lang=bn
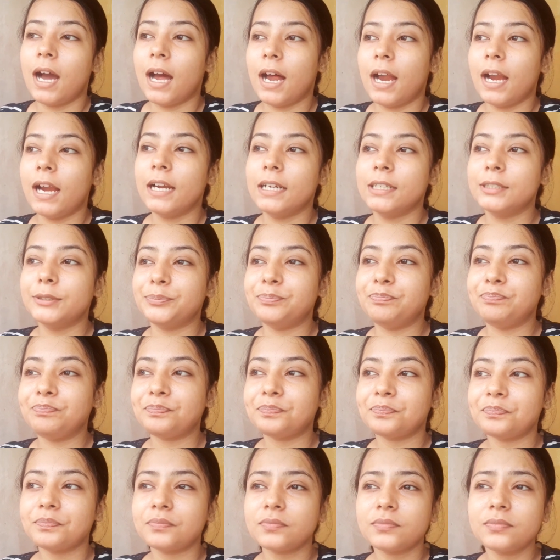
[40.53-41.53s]
আর
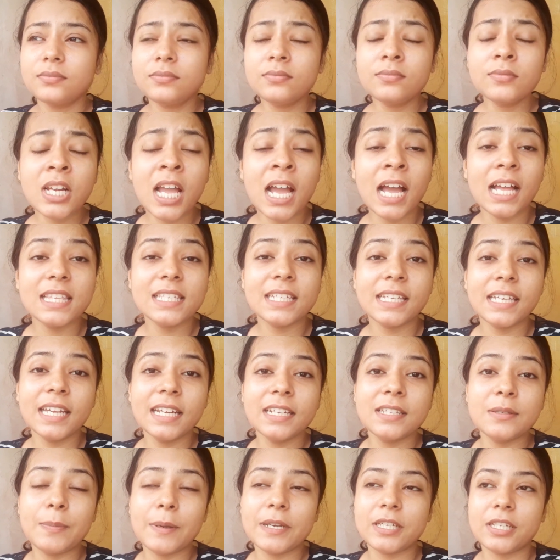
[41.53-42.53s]
আজকে
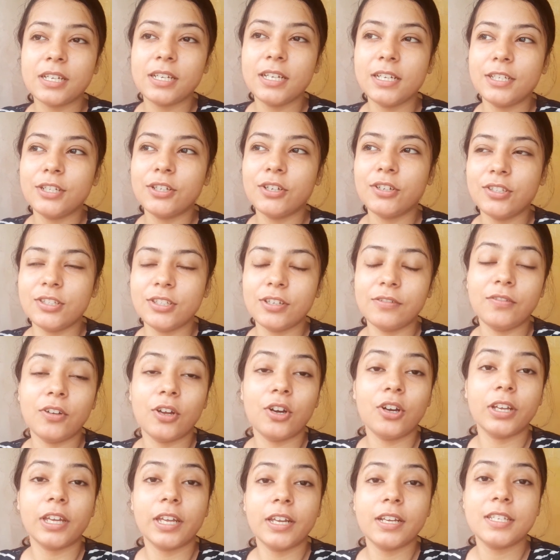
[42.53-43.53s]
স্পেশালিটি হচ্ছে
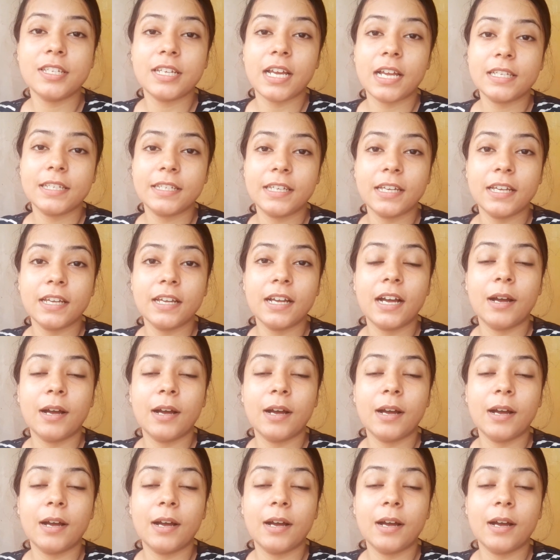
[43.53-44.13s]
ব্লগের যে আজকে